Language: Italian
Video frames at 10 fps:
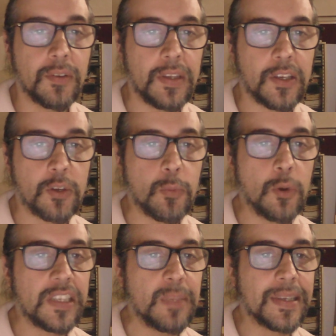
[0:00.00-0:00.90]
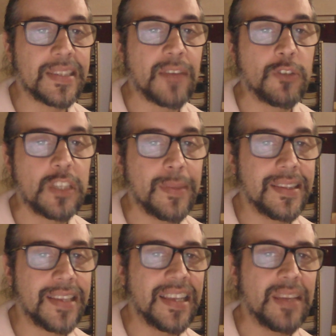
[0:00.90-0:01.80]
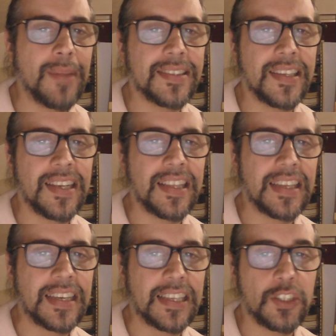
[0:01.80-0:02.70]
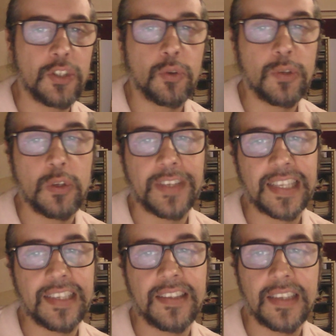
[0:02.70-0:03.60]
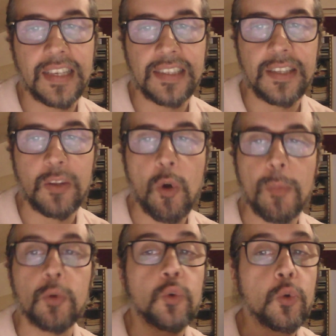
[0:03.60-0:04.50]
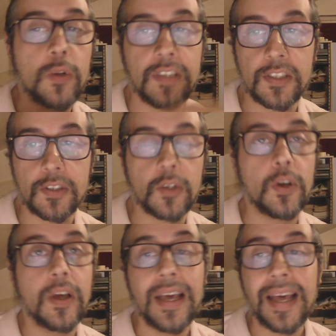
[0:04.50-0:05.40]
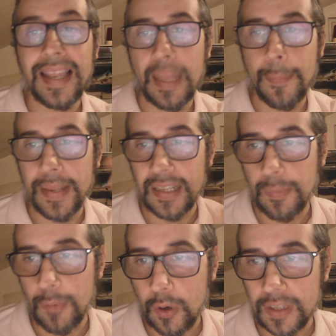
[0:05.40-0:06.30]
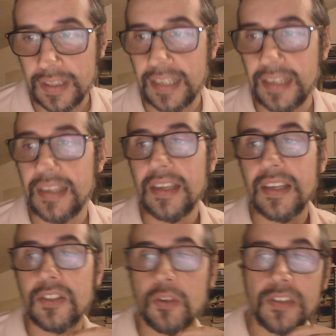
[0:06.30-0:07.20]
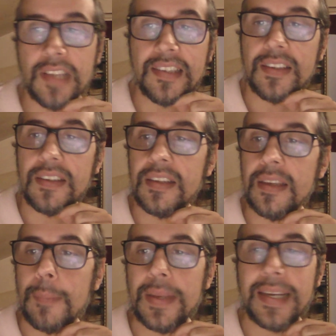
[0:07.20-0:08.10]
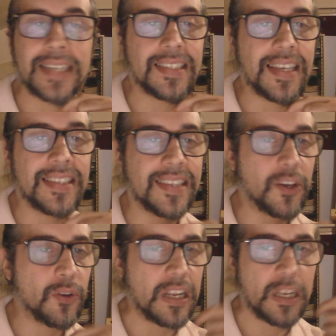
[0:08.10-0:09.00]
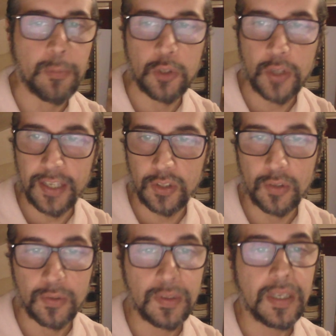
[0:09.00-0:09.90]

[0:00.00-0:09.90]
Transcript: io dico, molte libertà fondamentali messe nella Dichiarazione universale dei diritti dell'uomo non esistono. La pena di morte sono state eh, applicate senza regolare processo.